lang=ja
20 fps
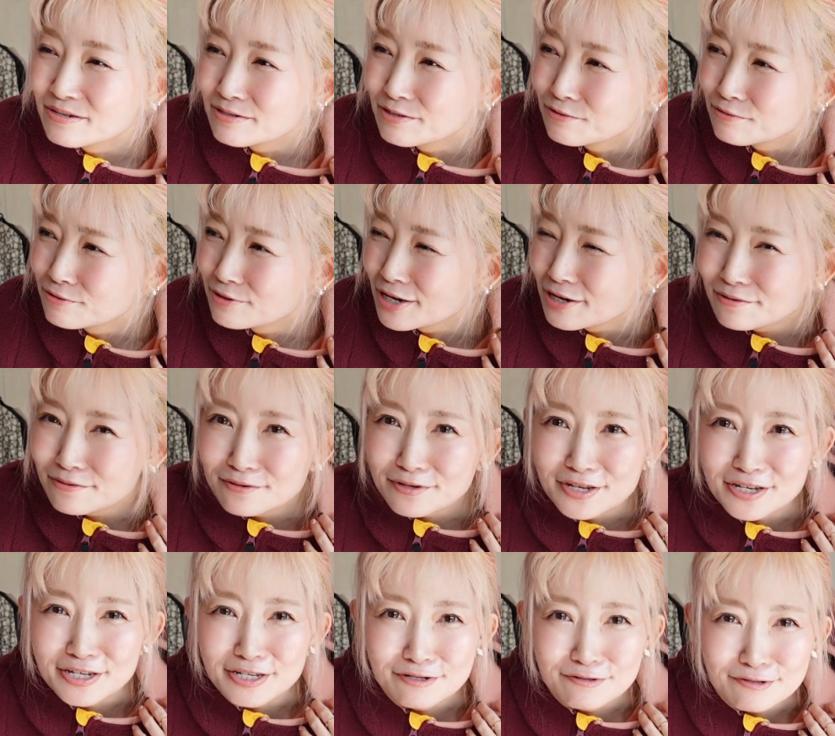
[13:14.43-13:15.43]
夜寝る
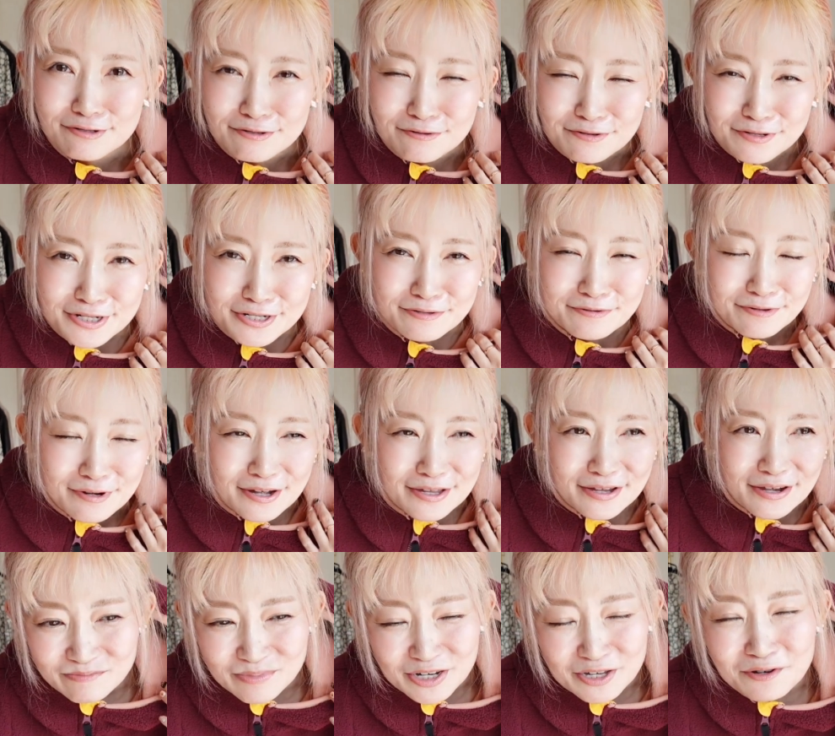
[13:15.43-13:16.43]
時着る人いるんか
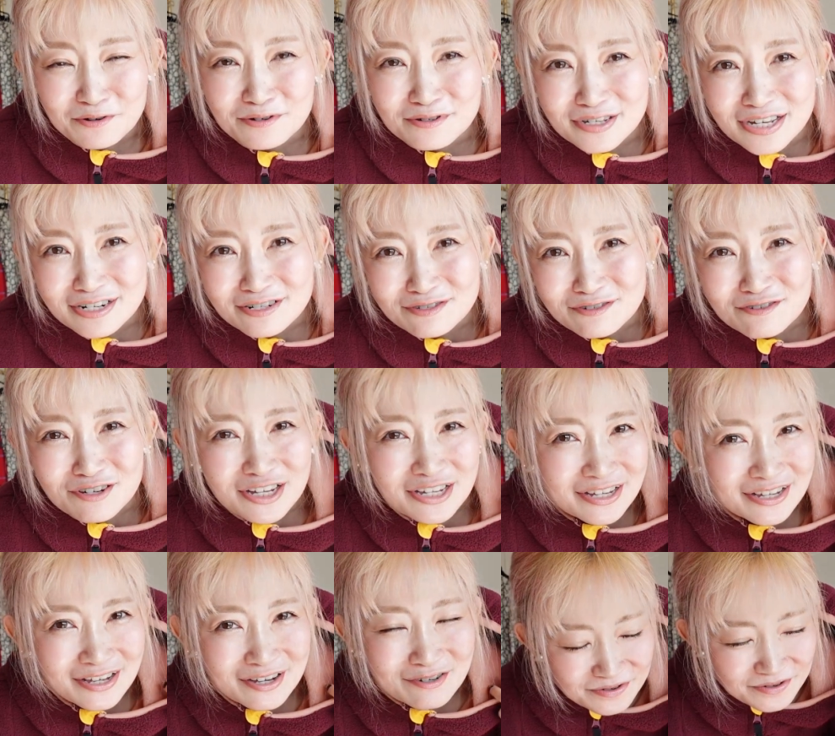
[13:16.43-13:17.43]
な、まあ、夜寝る時
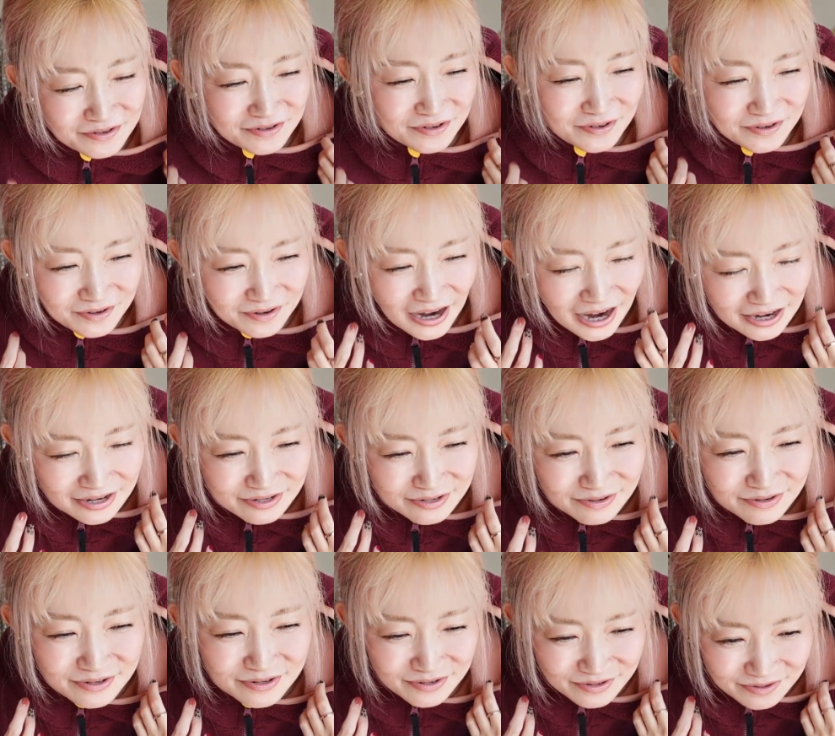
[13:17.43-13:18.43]
にねフードある
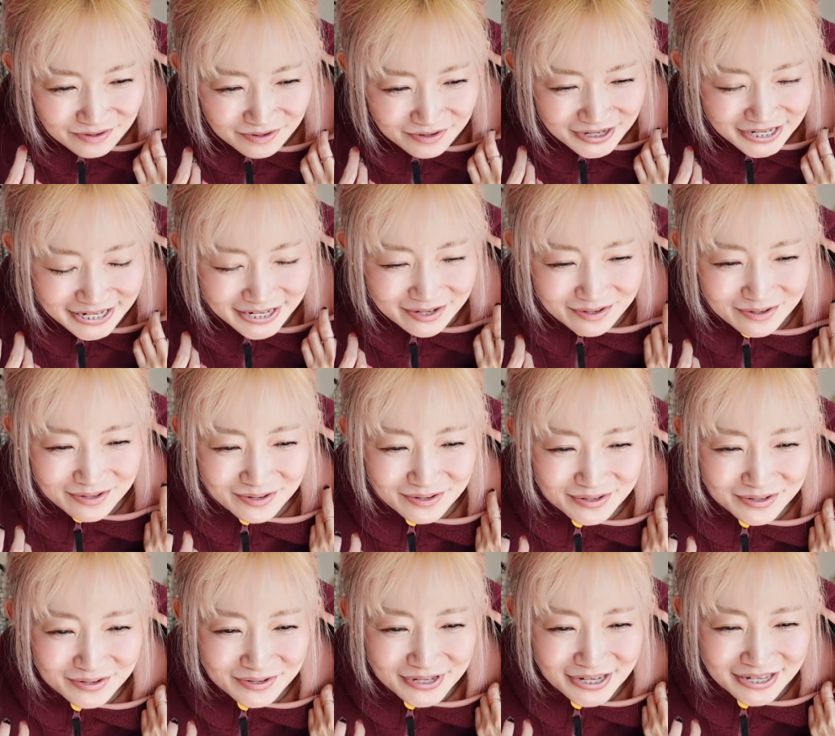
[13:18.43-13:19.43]
服を着ることを
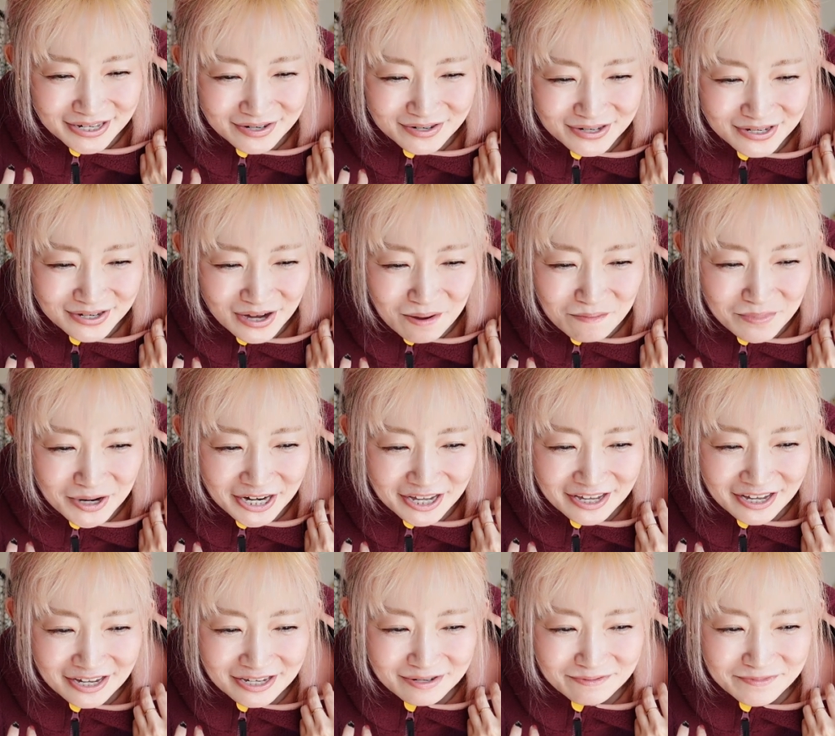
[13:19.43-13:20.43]
想定する人あんまりい
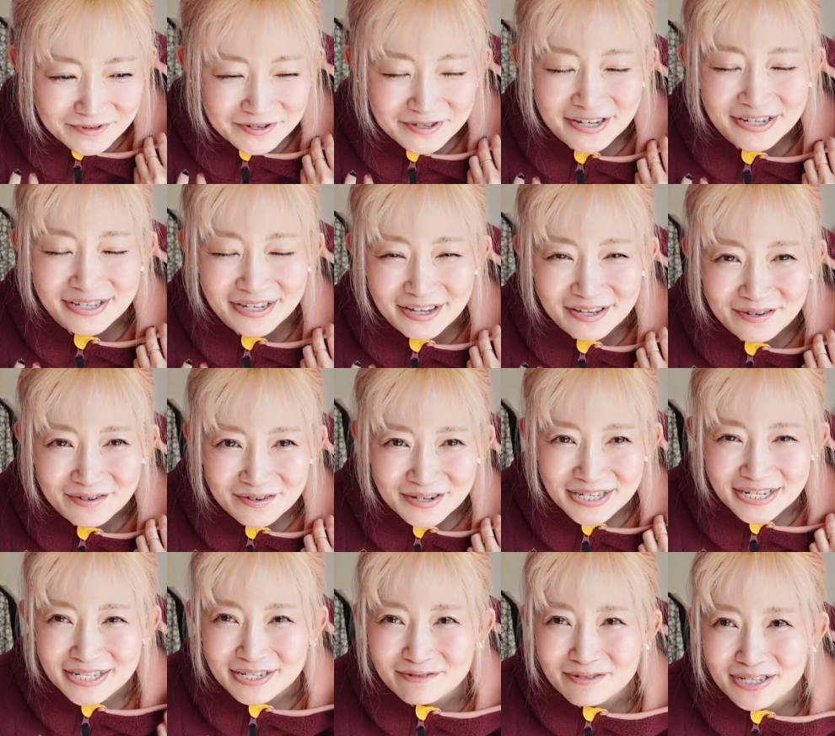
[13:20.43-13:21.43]
ないと思うんですけど、
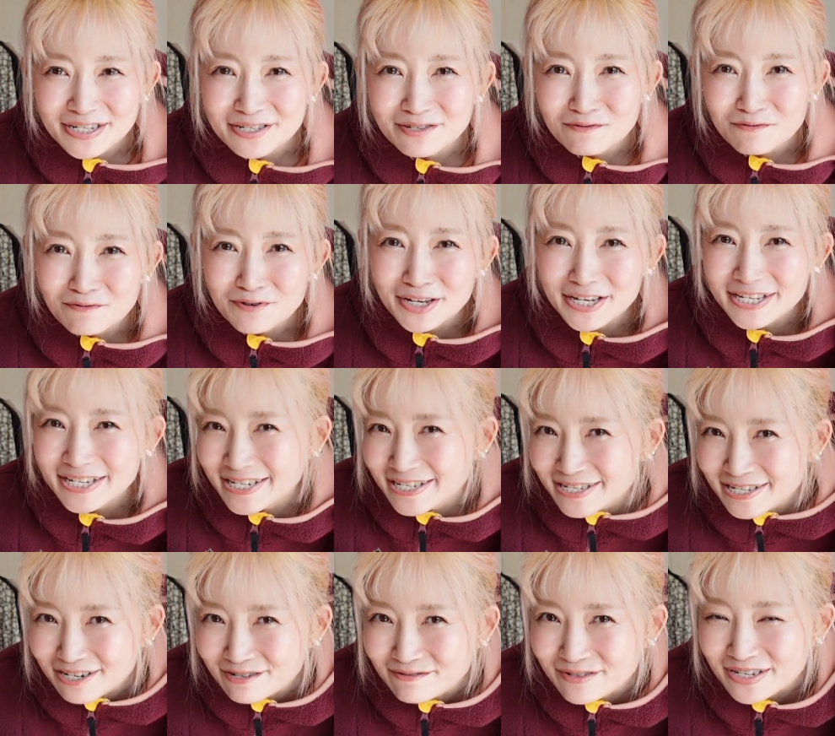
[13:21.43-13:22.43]
私はねそこ気にし
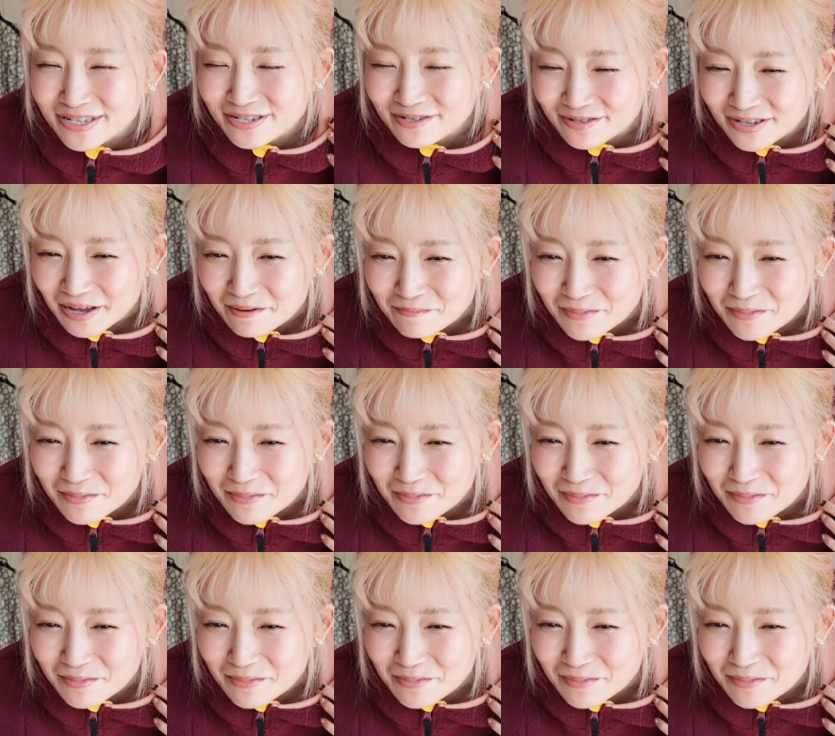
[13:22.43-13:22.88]
ちゃうんですよね。